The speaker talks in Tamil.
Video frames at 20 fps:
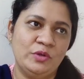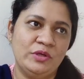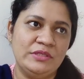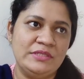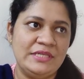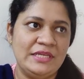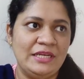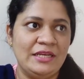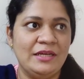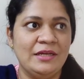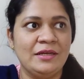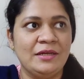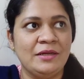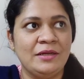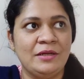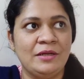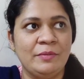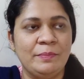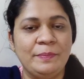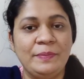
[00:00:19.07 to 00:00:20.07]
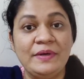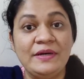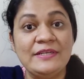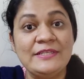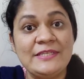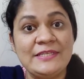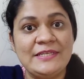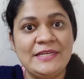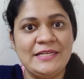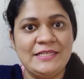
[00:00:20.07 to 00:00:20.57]
ஒரு சில
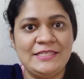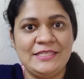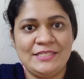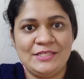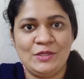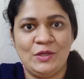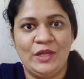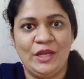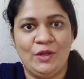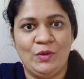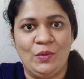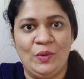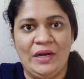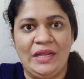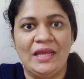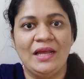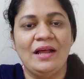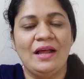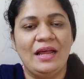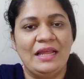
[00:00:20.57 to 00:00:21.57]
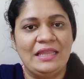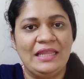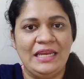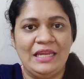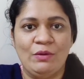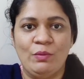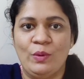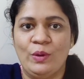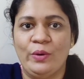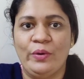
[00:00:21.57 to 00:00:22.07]
பர்சனல்ஸ்ன்னு சொல்லியிருக்கோம் இல்லையா அதை
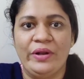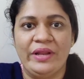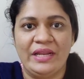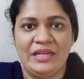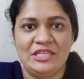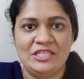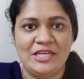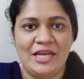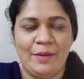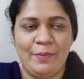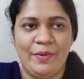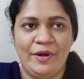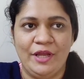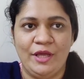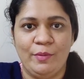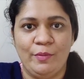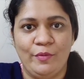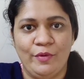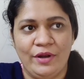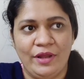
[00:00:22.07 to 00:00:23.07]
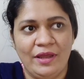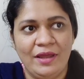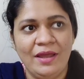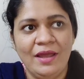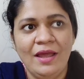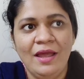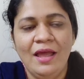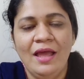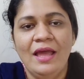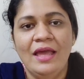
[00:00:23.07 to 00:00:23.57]
இன்னைக்கு உங்களோட நான் ஷேர் பண்ணிக்க போகிறேன்
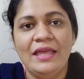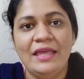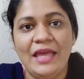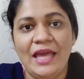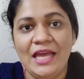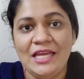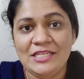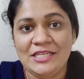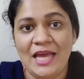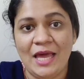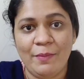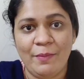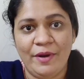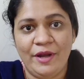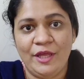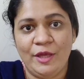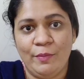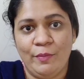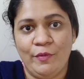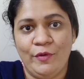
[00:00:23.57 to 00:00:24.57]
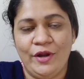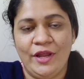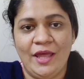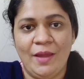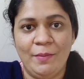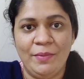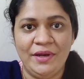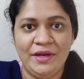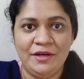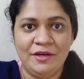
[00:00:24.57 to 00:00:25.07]
ஏன் ஷேர் பண்ணிக்க
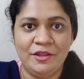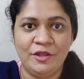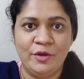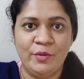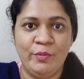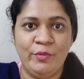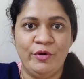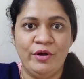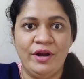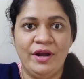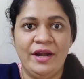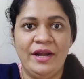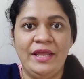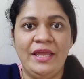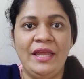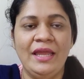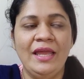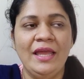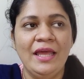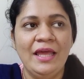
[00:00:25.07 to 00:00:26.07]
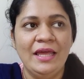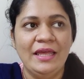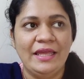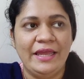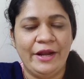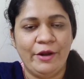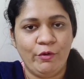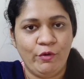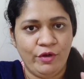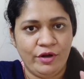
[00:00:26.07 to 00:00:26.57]
போகிறேன் அப்படின்றதுக்கு முன்னாடி
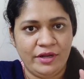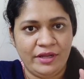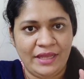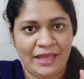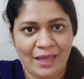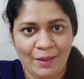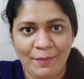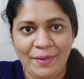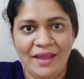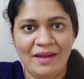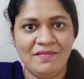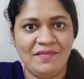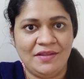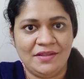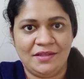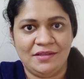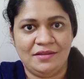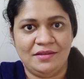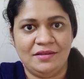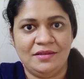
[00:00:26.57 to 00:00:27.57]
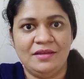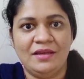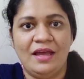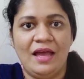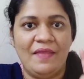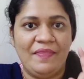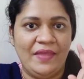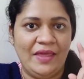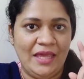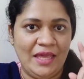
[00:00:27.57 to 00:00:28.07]
எனக்கு ஒரு இமெயில் வந்தது
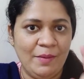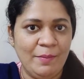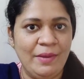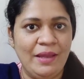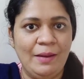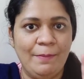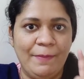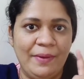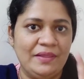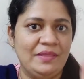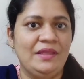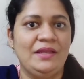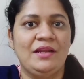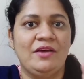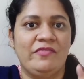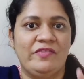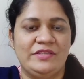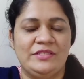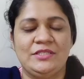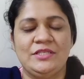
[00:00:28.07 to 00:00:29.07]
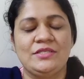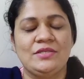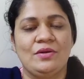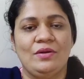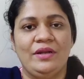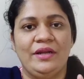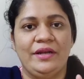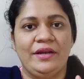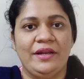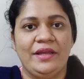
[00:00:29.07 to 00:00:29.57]
அந்த இமெயில் பற்றி நான் ஃபஸ்ட்டு
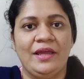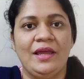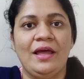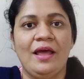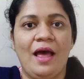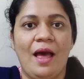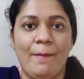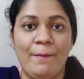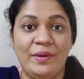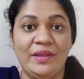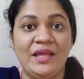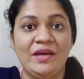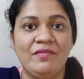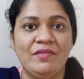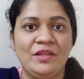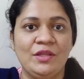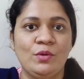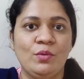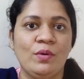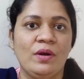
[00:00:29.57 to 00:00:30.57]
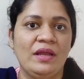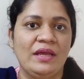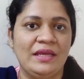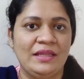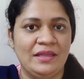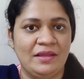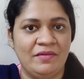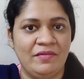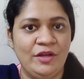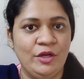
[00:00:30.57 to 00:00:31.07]
சொல்லிடுறேன் அப்போ தான் வந்து
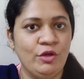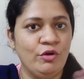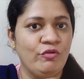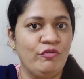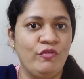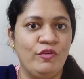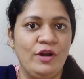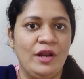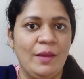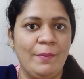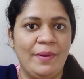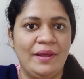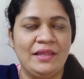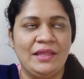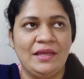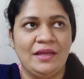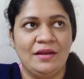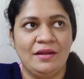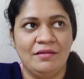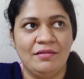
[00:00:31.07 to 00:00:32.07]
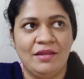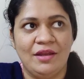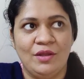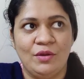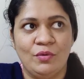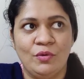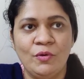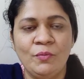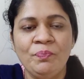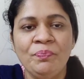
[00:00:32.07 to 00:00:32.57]
உங்களுக்கு இந்த வீடியோ ஃபுல்லாக பார்த்தீங்கன்னா
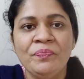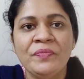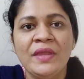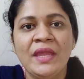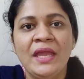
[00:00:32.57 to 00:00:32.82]
தெரியும்